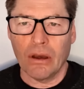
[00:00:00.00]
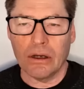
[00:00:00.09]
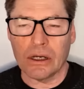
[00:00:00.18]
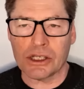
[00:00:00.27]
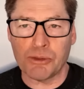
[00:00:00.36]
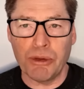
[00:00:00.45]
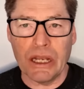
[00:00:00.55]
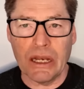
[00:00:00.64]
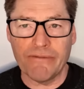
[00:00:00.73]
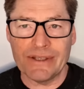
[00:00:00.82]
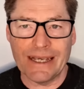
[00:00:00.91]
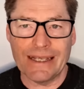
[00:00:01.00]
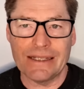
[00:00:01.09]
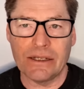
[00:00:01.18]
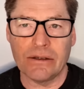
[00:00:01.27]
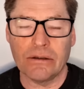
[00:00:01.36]
а, сбили все
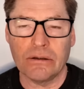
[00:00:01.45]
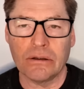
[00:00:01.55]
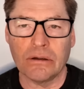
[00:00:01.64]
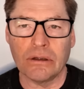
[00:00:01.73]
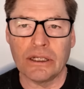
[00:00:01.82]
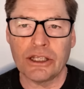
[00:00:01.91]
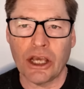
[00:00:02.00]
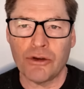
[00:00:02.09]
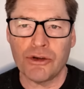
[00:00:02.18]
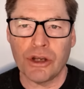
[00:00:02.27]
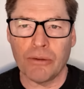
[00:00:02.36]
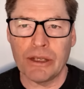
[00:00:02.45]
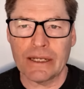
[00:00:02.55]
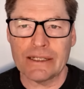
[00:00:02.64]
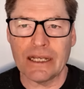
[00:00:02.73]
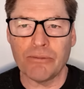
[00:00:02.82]
эти а, летающие
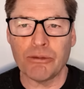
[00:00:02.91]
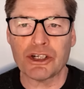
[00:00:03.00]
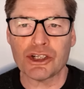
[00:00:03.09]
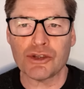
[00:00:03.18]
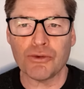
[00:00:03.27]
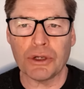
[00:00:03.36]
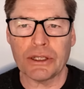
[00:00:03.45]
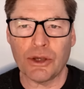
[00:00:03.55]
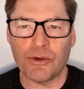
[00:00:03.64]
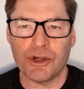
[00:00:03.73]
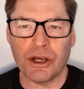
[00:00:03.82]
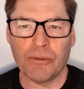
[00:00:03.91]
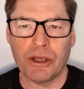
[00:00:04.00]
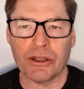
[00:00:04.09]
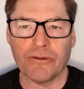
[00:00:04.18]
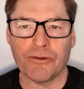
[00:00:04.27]
объекты или большинство летающих
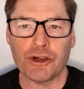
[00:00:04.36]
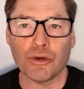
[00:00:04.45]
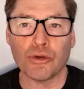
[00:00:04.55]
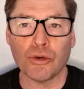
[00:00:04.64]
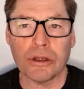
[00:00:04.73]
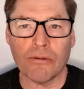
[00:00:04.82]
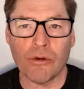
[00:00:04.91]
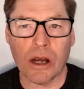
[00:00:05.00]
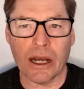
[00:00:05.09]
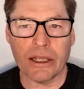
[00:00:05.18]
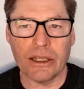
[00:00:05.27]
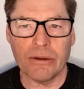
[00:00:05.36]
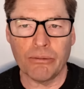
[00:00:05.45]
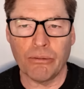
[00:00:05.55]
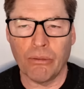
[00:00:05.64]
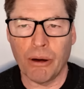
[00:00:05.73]
объектов еще до того, как
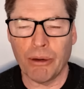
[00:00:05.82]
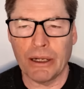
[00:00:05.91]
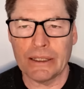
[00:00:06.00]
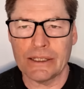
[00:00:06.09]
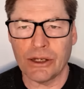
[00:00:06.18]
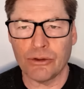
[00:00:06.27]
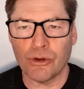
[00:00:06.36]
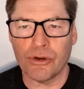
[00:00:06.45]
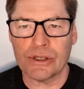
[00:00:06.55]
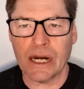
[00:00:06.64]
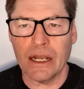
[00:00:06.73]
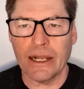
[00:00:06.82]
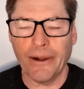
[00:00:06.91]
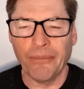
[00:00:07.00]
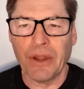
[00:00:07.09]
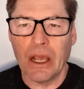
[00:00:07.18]
они попали на территорию
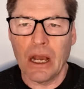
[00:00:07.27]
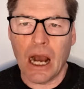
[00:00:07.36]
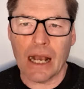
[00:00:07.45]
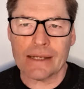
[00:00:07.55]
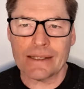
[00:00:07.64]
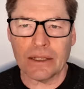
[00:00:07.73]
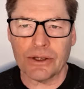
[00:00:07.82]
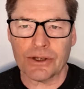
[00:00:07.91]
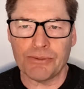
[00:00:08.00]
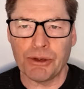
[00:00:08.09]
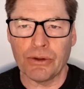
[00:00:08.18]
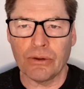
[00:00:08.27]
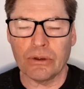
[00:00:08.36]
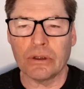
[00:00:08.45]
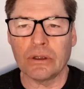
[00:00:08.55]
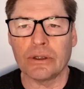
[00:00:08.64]
Израиля, а остаток
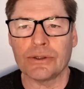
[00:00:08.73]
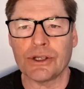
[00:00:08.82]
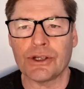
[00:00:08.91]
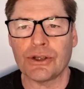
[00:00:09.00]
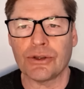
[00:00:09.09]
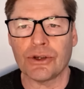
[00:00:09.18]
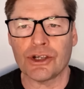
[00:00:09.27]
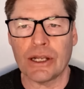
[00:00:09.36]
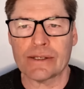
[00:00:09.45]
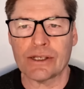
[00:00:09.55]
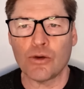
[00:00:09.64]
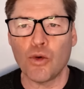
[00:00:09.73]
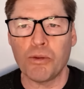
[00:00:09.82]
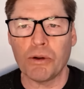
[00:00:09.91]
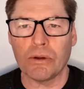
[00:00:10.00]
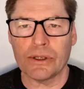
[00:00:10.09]
сбил, значит, железный
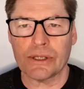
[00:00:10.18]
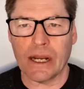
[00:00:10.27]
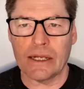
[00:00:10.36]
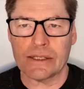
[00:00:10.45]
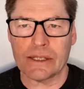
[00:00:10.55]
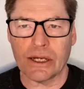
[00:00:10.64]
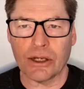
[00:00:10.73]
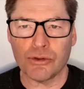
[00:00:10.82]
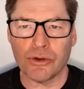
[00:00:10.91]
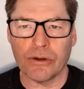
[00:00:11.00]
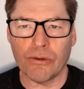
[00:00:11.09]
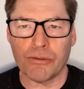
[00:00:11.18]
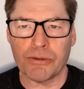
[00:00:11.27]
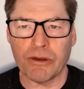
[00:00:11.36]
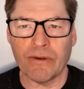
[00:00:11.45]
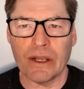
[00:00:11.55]
купол израильский, который, в
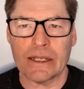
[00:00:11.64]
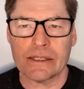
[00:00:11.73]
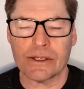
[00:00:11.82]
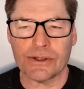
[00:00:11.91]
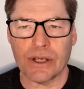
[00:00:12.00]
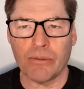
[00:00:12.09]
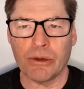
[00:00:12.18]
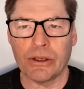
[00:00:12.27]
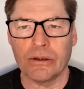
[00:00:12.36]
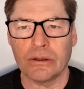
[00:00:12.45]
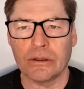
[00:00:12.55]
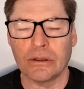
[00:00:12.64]
общем, является самой